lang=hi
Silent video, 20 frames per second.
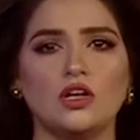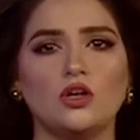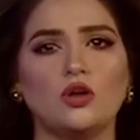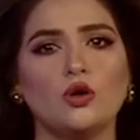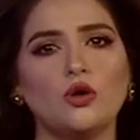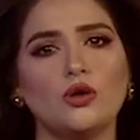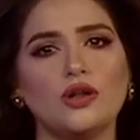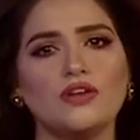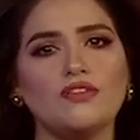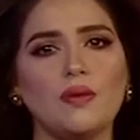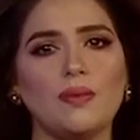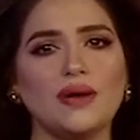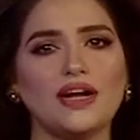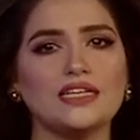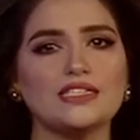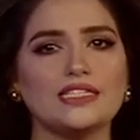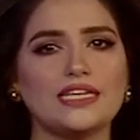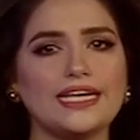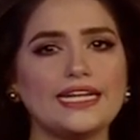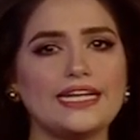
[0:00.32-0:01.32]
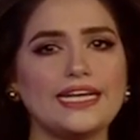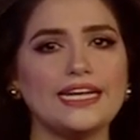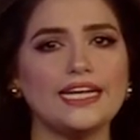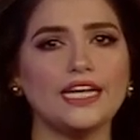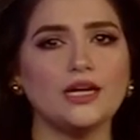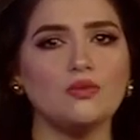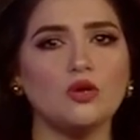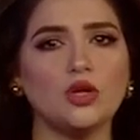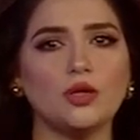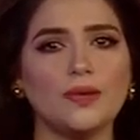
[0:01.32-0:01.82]
कोरोना वबा का जिक्र करेंगे
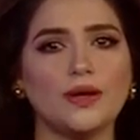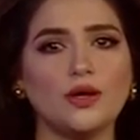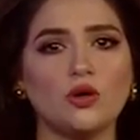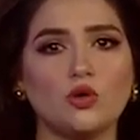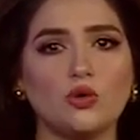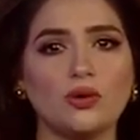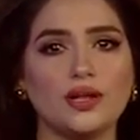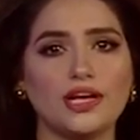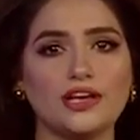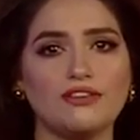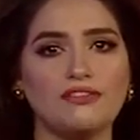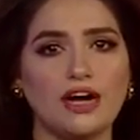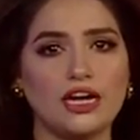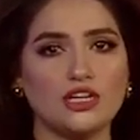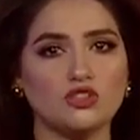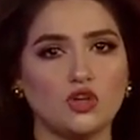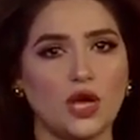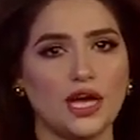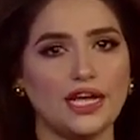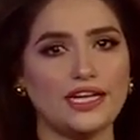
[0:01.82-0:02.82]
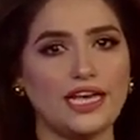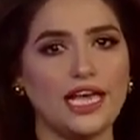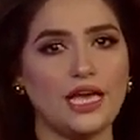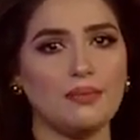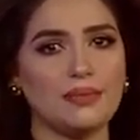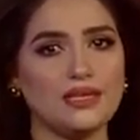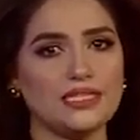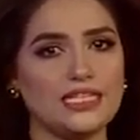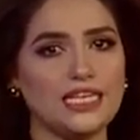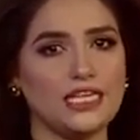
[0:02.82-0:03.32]
मुल्क में कोरोना के बार जारी हैं
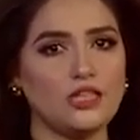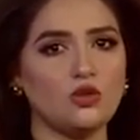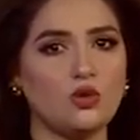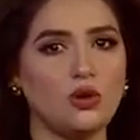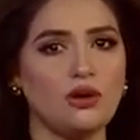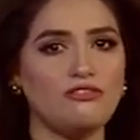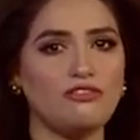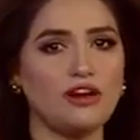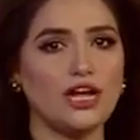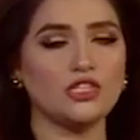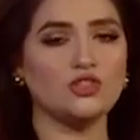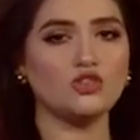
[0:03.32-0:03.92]
मजीद दो अफराद